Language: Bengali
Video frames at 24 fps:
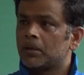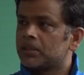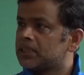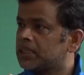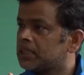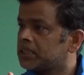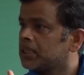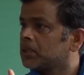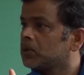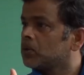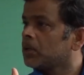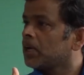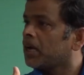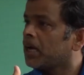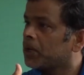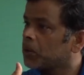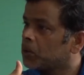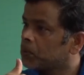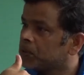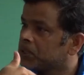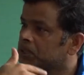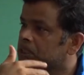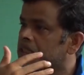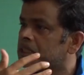যাতে করে
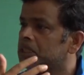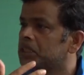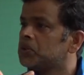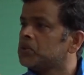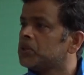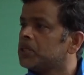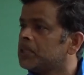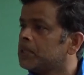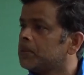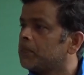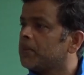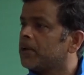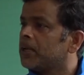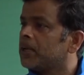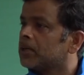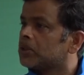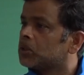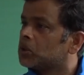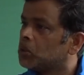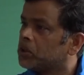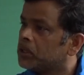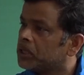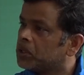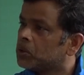আরও বেশি টি টোয়েন্টি প্লেয়ার
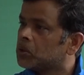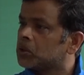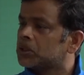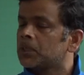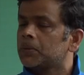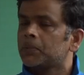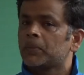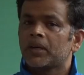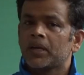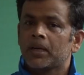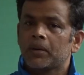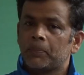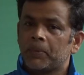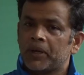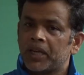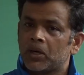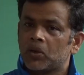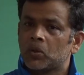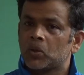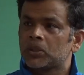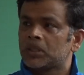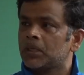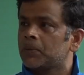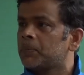তৈরি হতে পারে বের
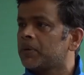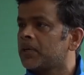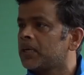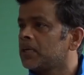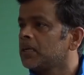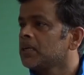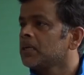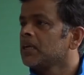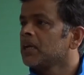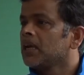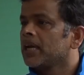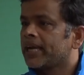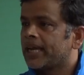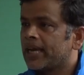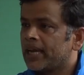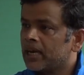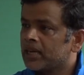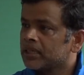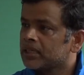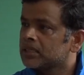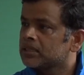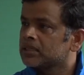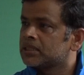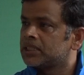হতে পারে
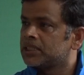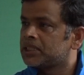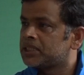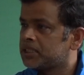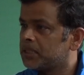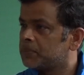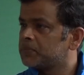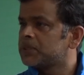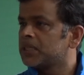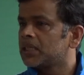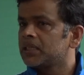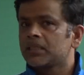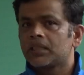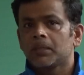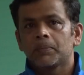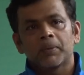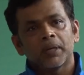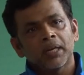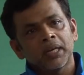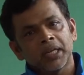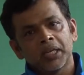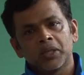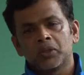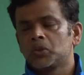খেলাটার সিস্টেম জানতে
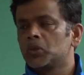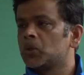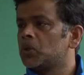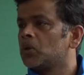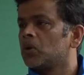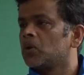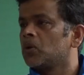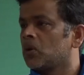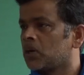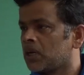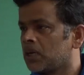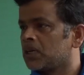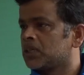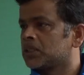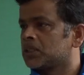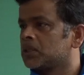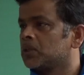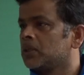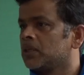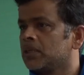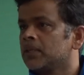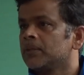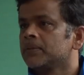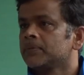পারে এই জন্য করা
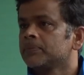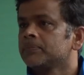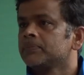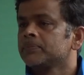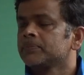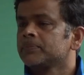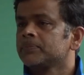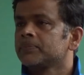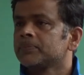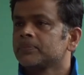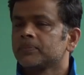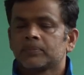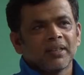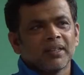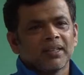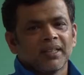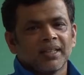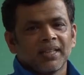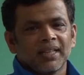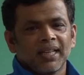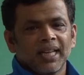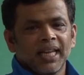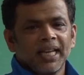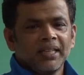
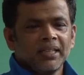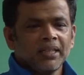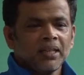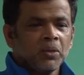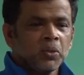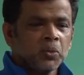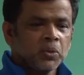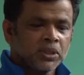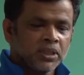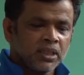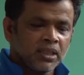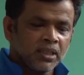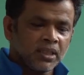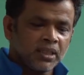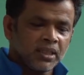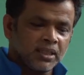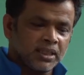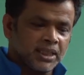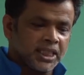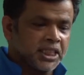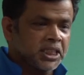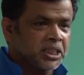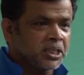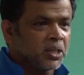এটা হচ্ছে
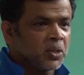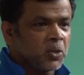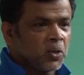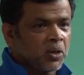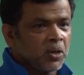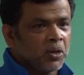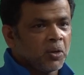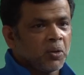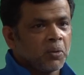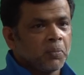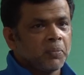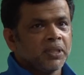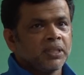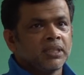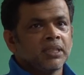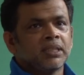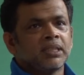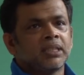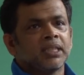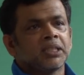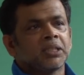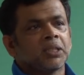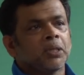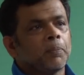চেষ্টা করা হবে যে
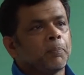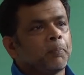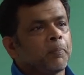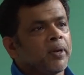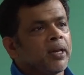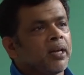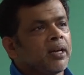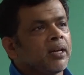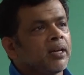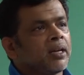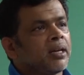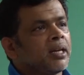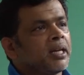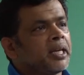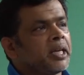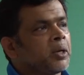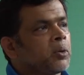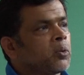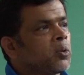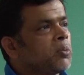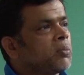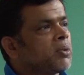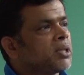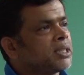যেসব প্লেয়াররা
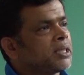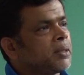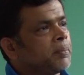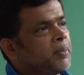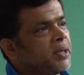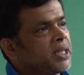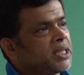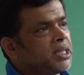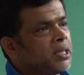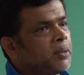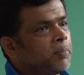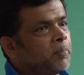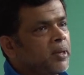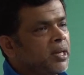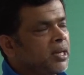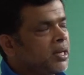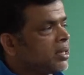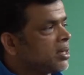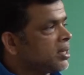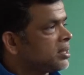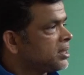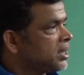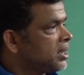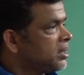এরকম আছে বেশি
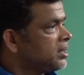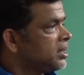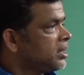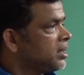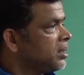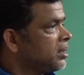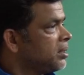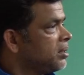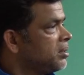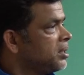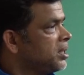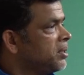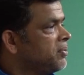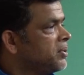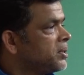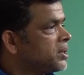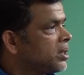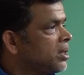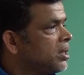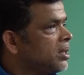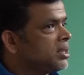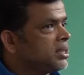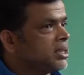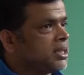প্লেয়ার আছে যে
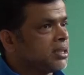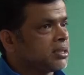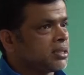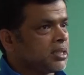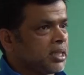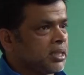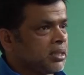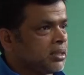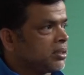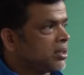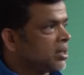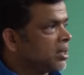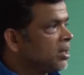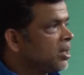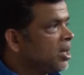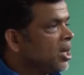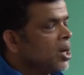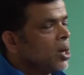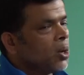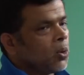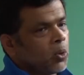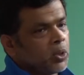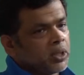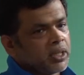ডিভিশনের যে সেক্টরে
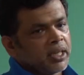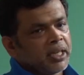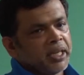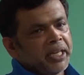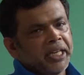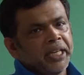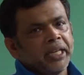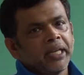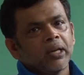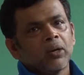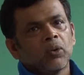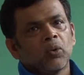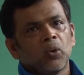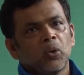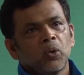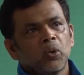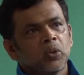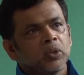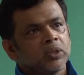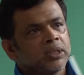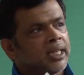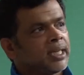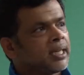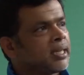ওইটা নিয়ে অন্য
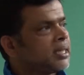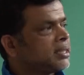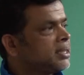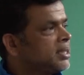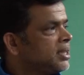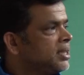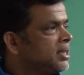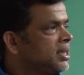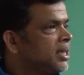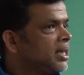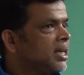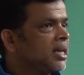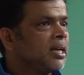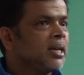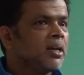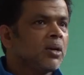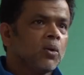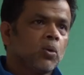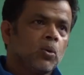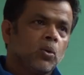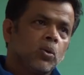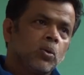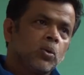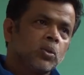জায়গাতে দিয়ে
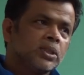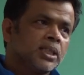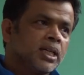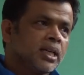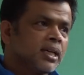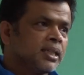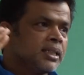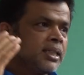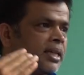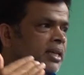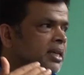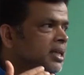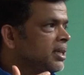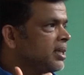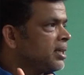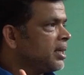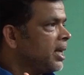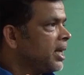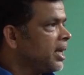অন্য জায়গা থেকে